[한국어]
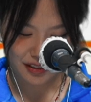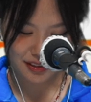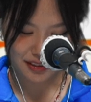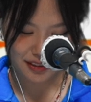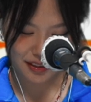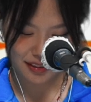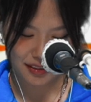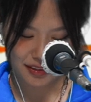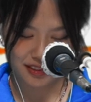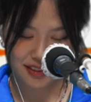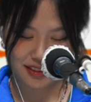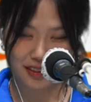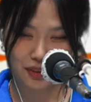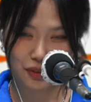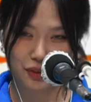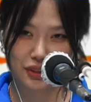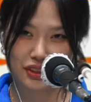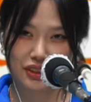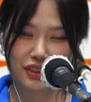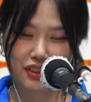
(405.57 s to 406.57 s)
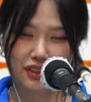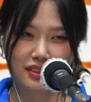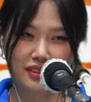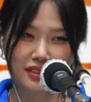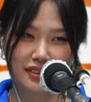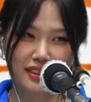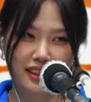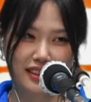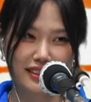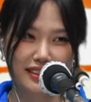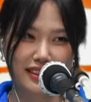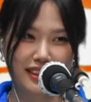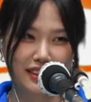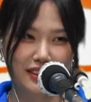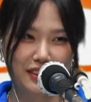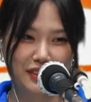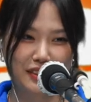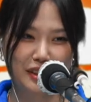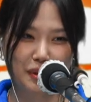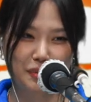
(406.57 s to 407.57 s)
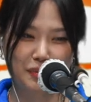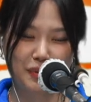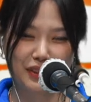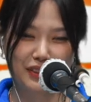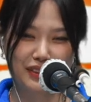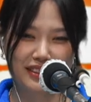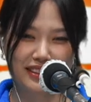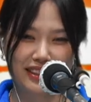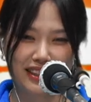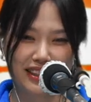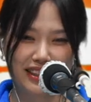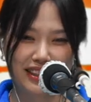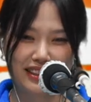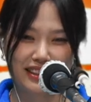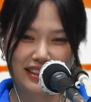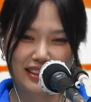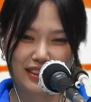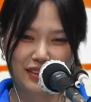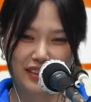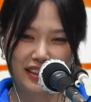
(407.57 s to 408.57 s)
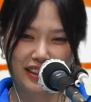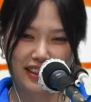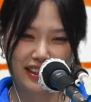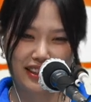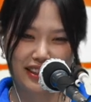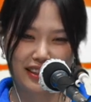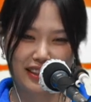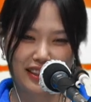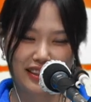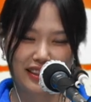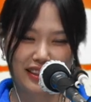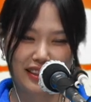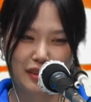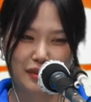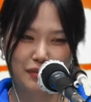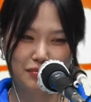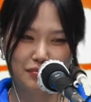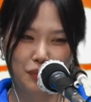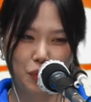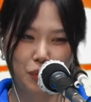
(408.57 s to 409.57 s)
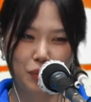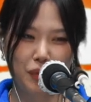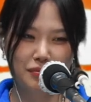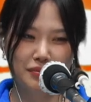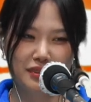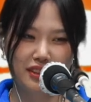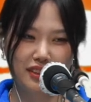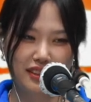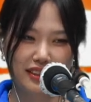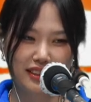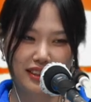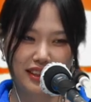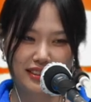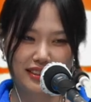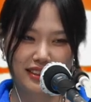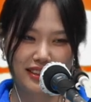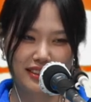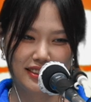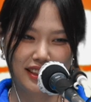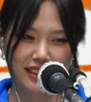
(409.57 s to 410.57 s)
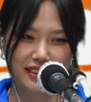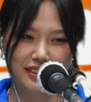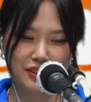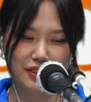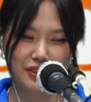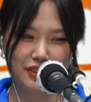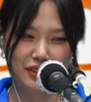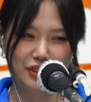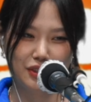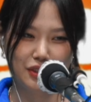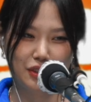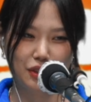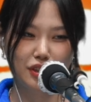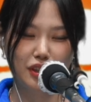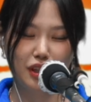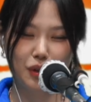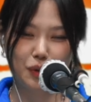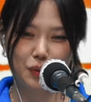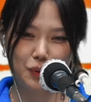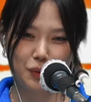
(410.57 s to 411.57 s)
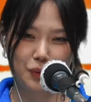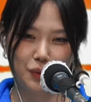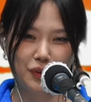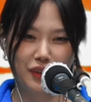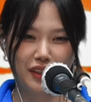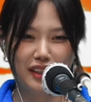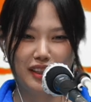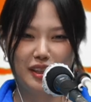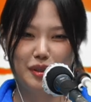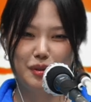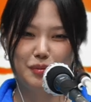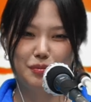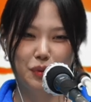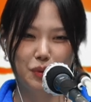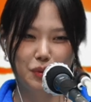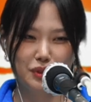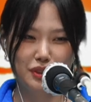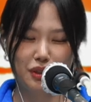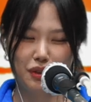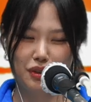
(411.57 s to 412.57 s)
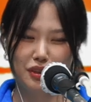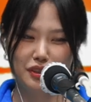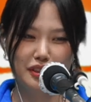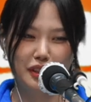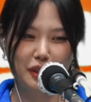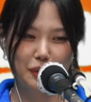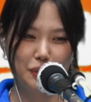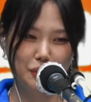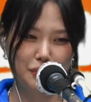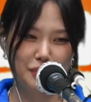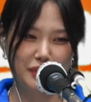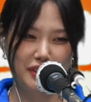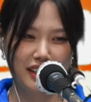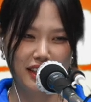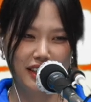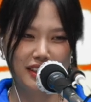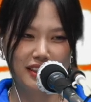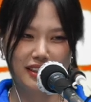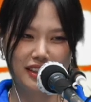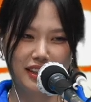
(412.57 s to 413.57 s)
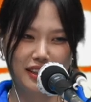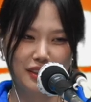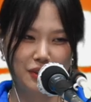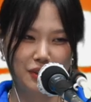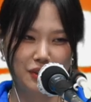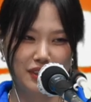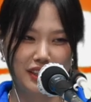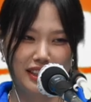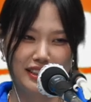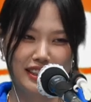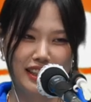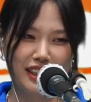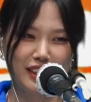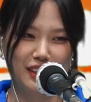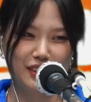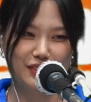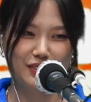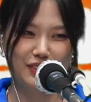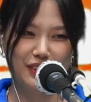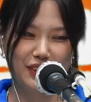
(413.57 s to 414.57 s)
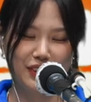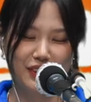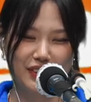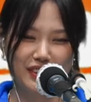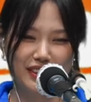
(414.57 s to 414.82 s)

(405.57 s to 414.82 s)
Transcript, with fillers: 사실 어떤 학생이었냐면 그렇게 모범적인 학생은 아니었어요. 그렇다고 뭐 절대로 비행이나 이런 건 하지 않았고요.